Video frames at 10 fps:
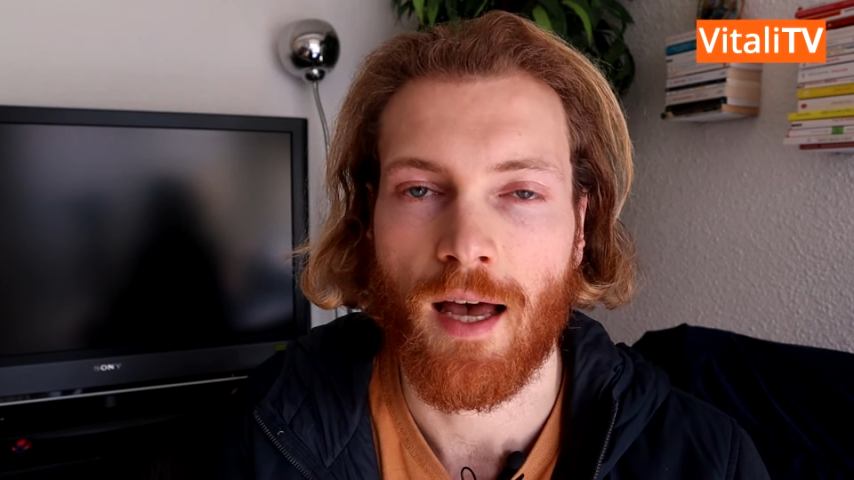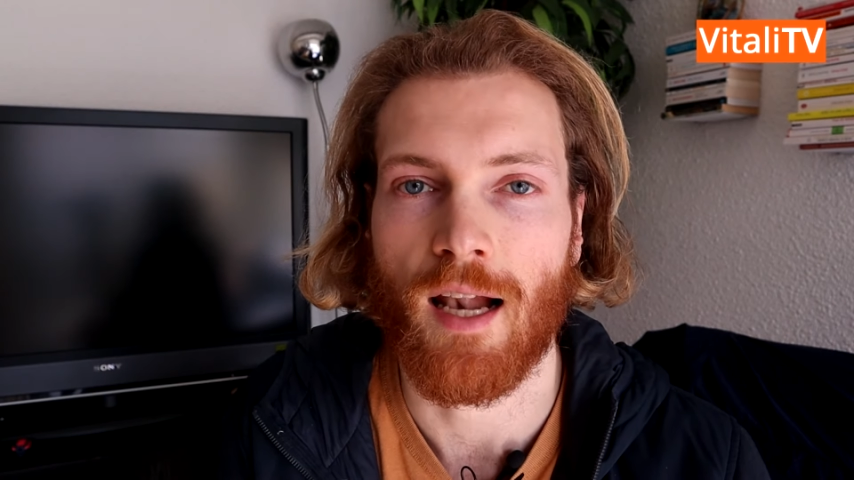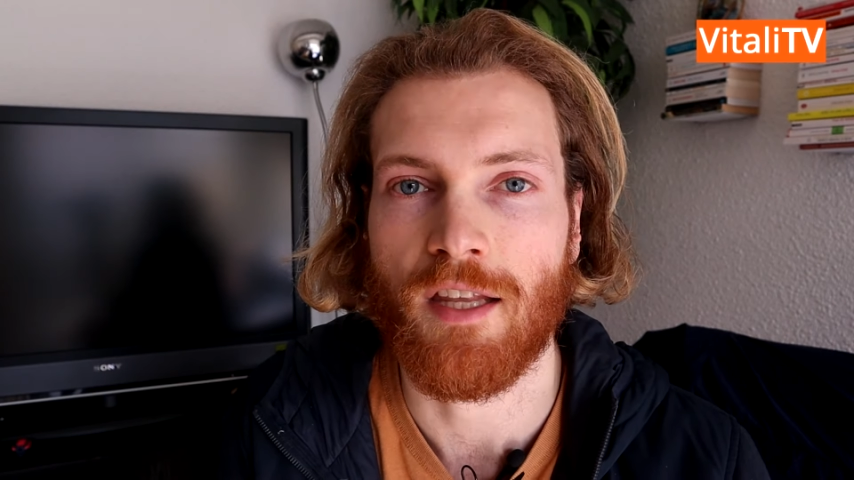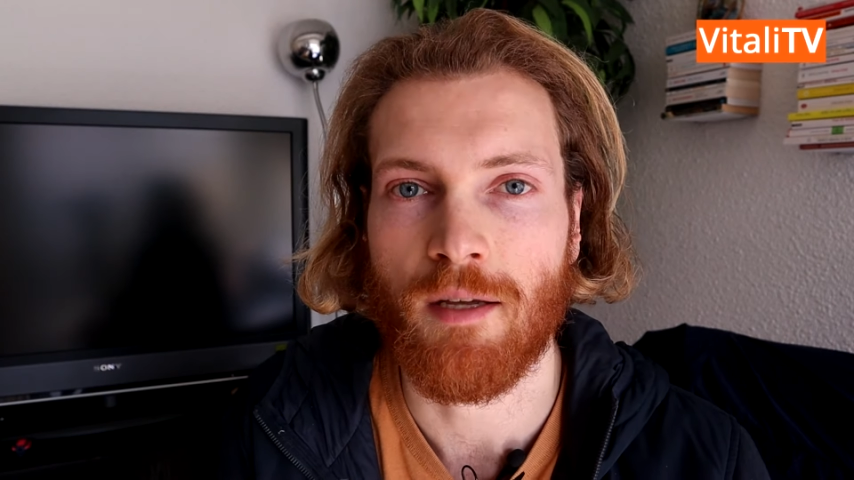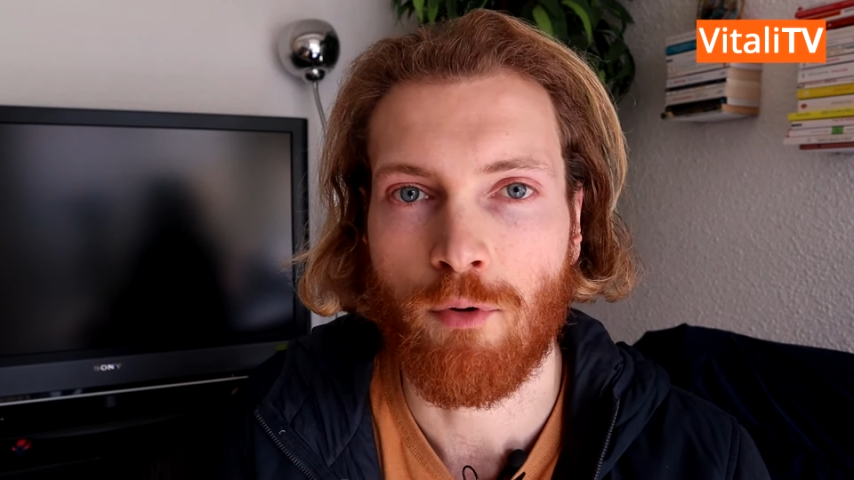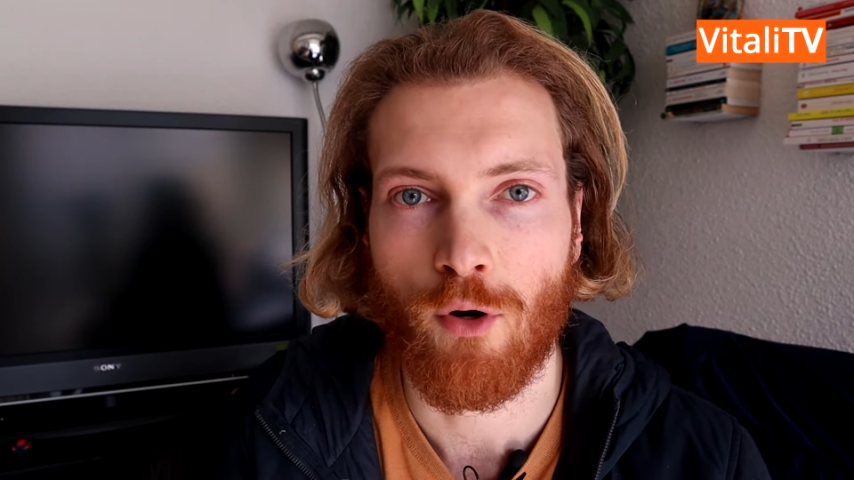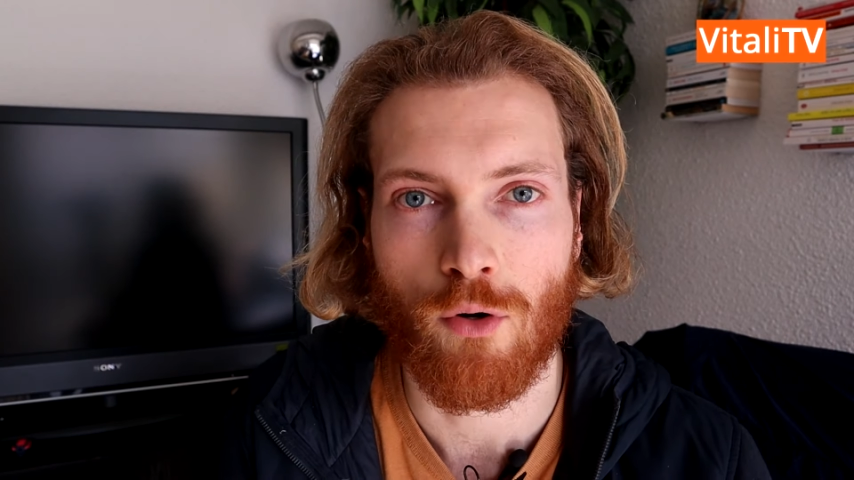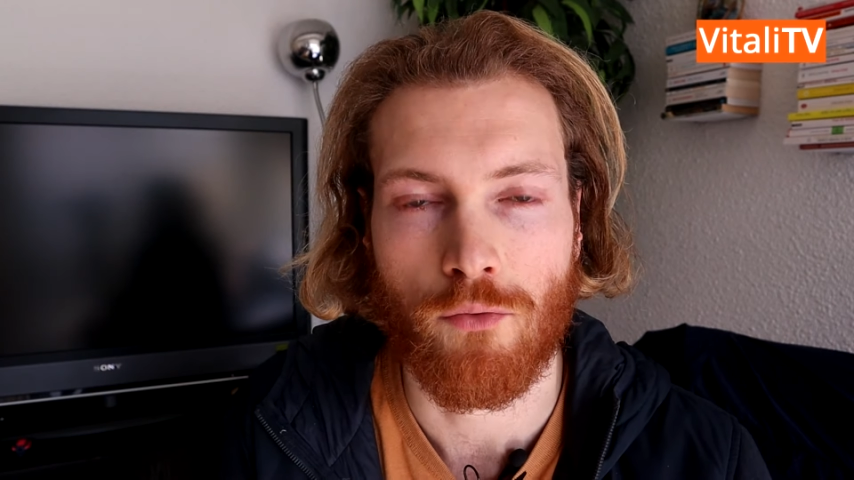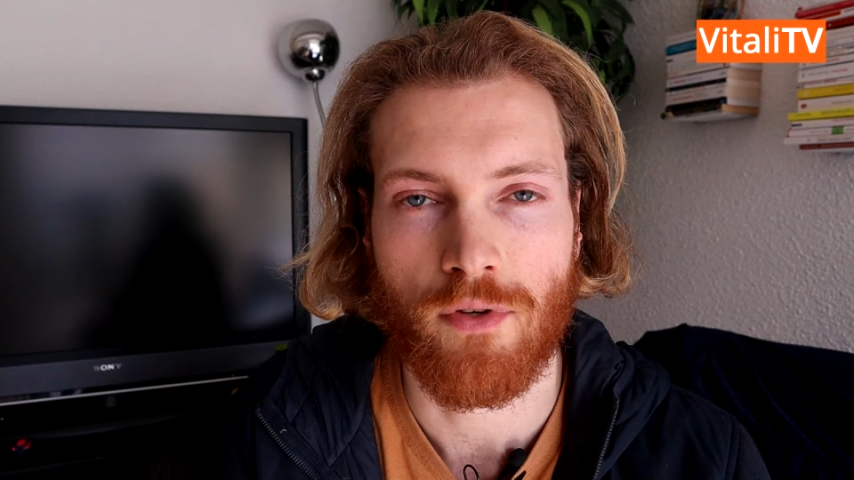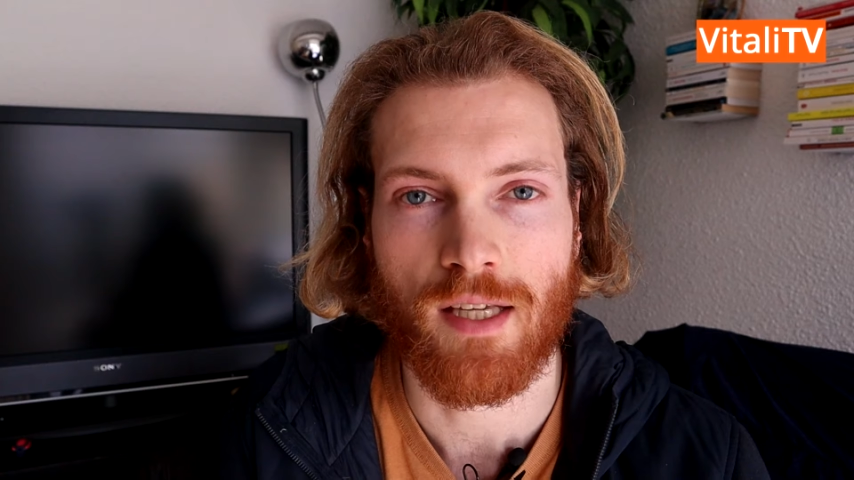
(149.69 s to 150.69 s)
Elle
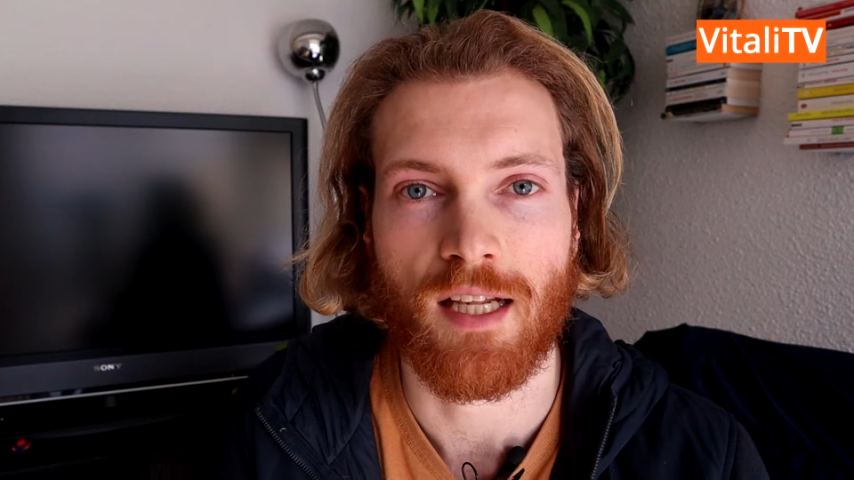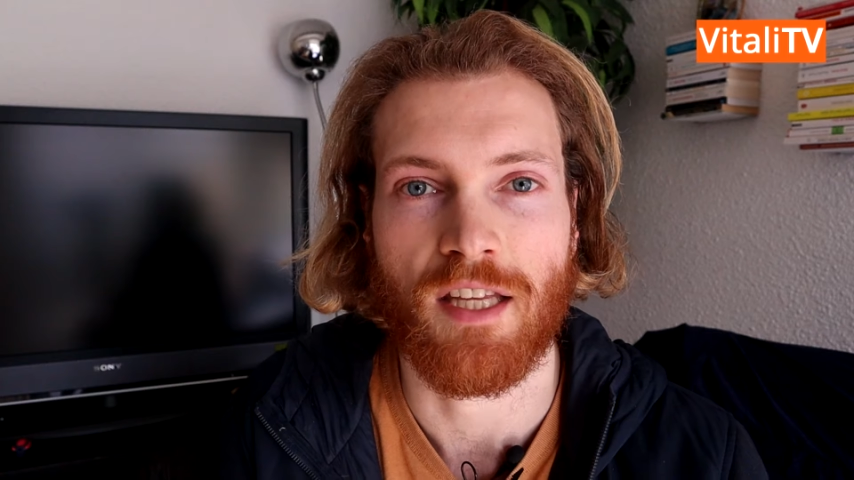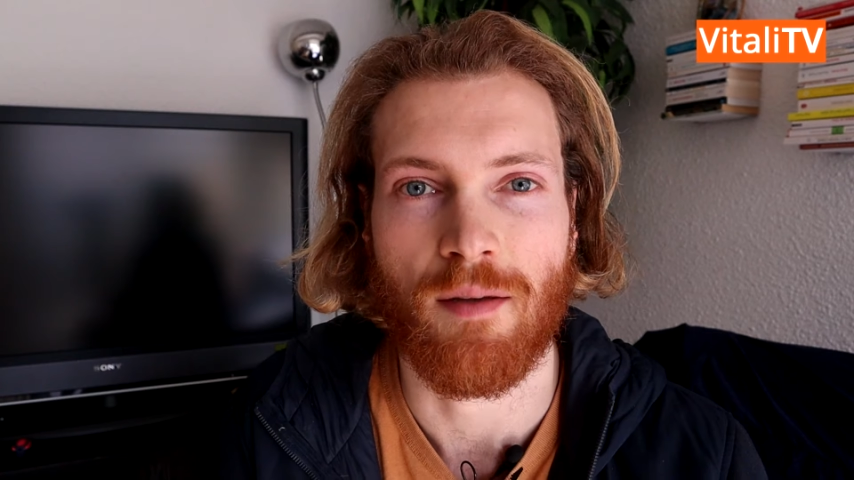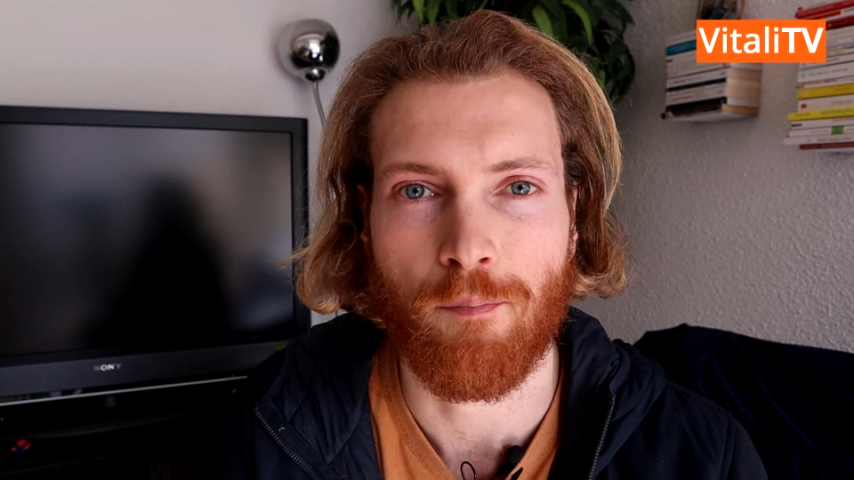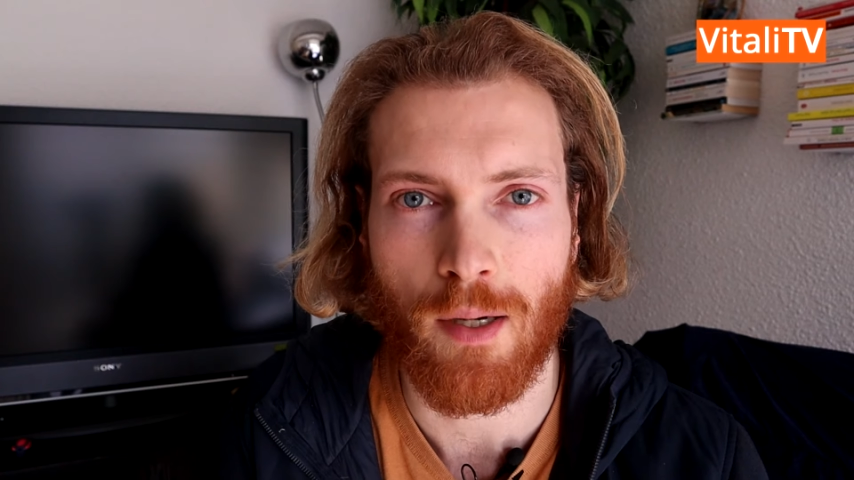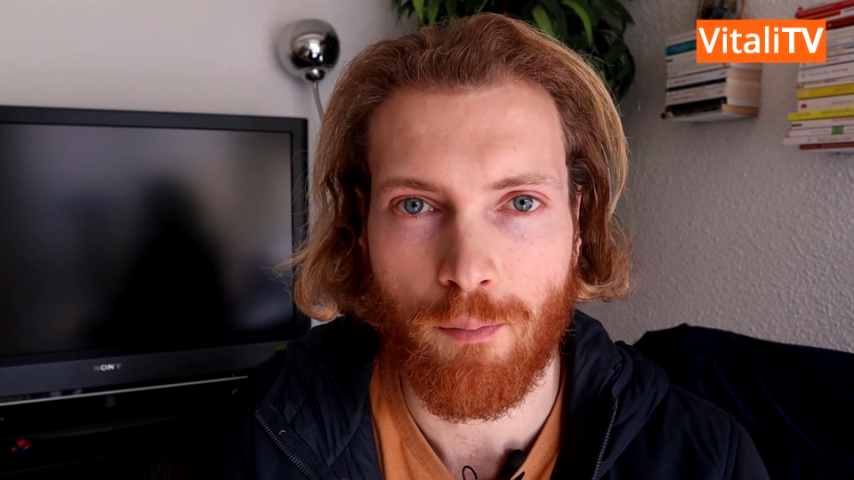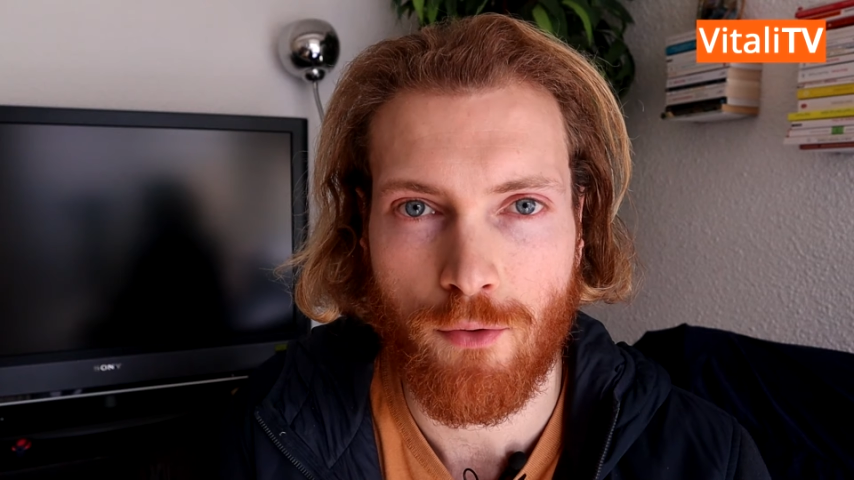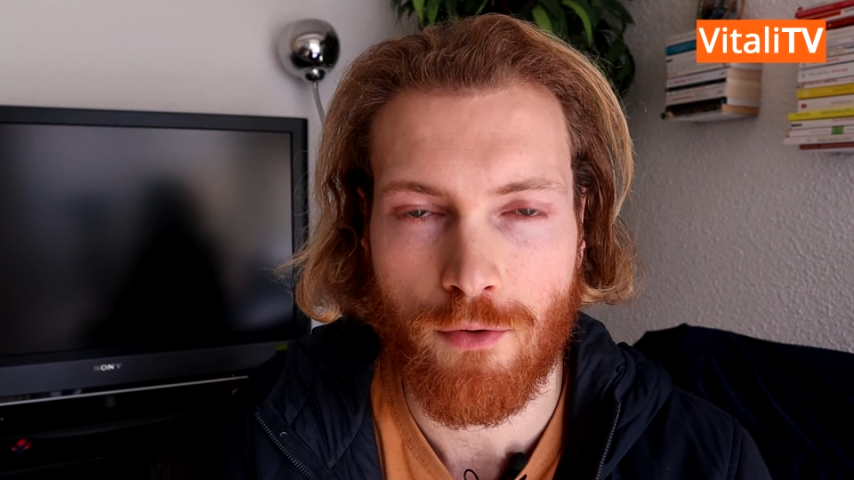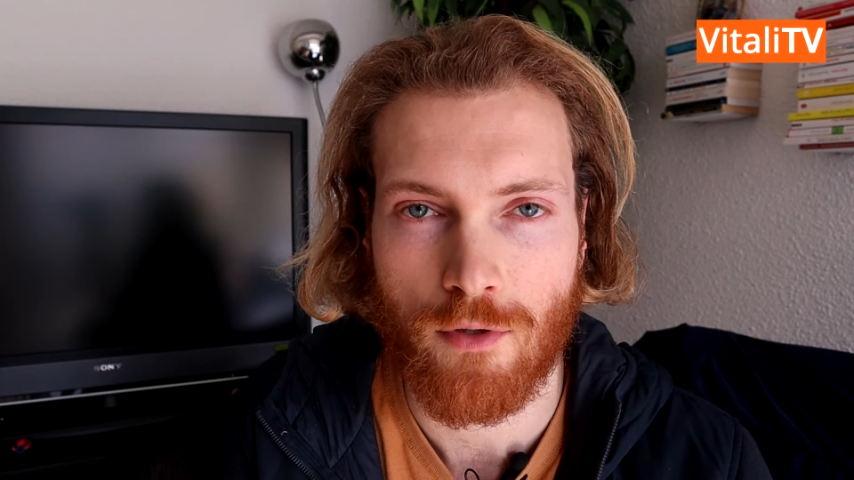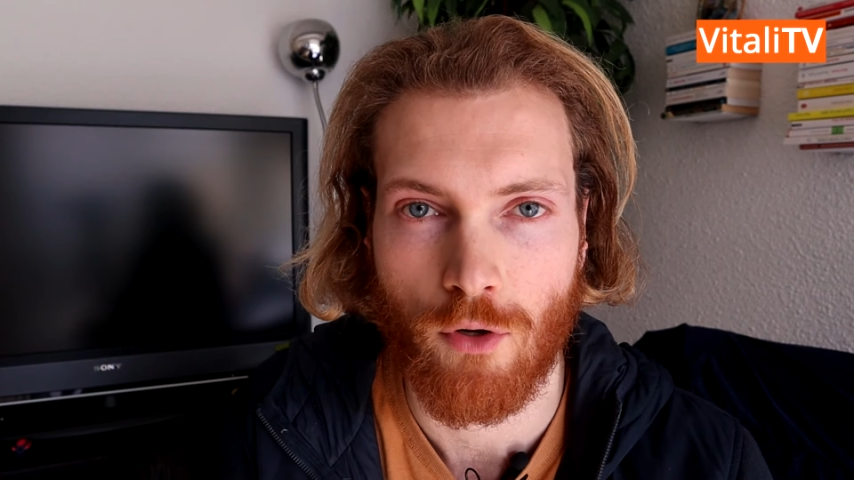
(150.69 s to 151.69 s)
déplore le fait qu'il n'y ait pas
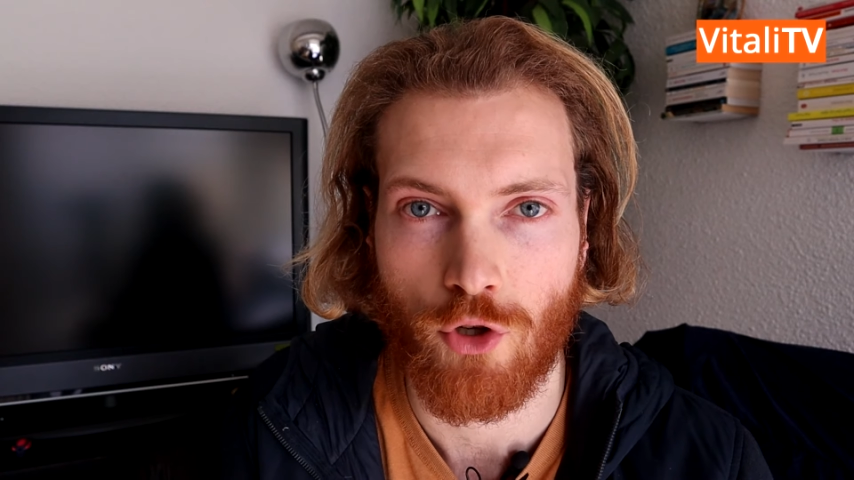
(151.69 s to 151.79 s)
plus de